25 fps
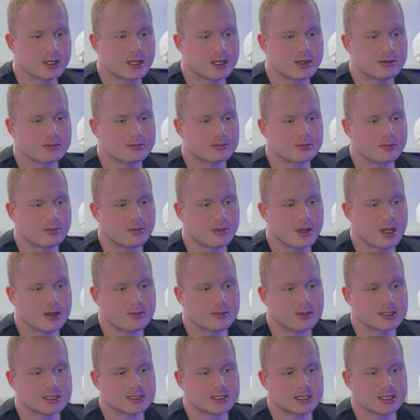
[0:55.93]
там
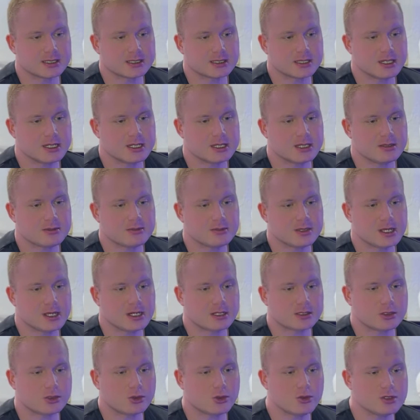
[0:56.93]
мама с артритами,
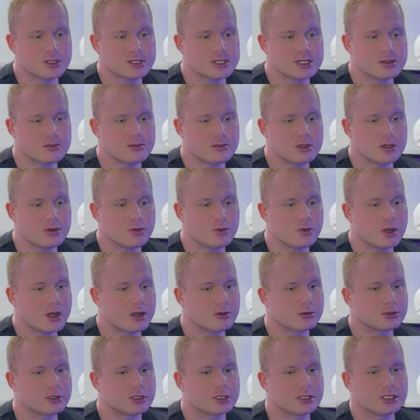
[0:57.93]
артрозами, у
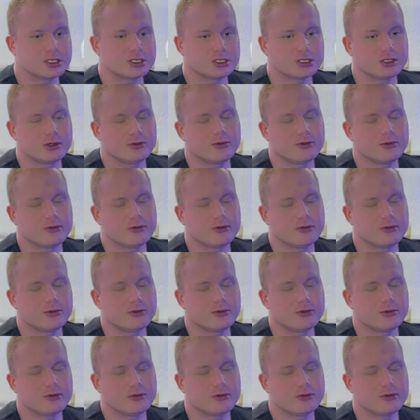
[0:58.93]
кого-то даже